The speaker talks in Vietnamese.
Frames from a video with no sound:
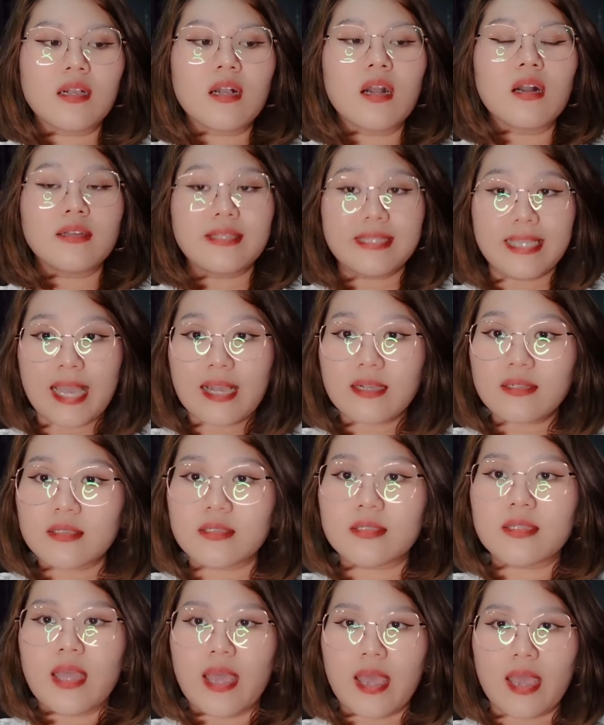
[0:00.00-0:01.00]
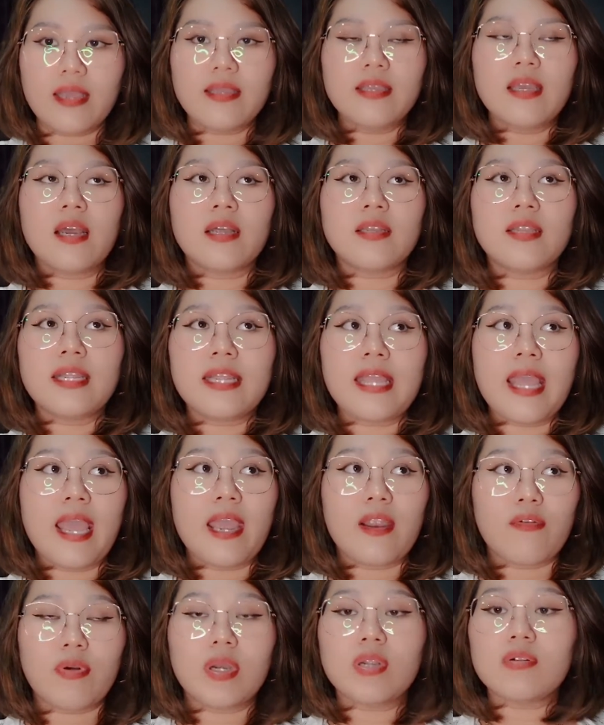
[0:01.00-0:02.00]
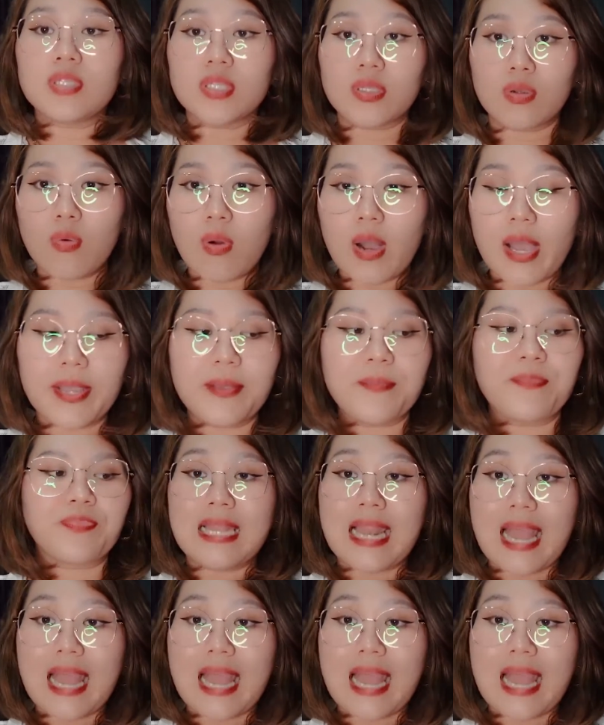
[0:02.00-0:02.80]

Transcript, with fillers: cân nhắc để đi Aerial Linkway,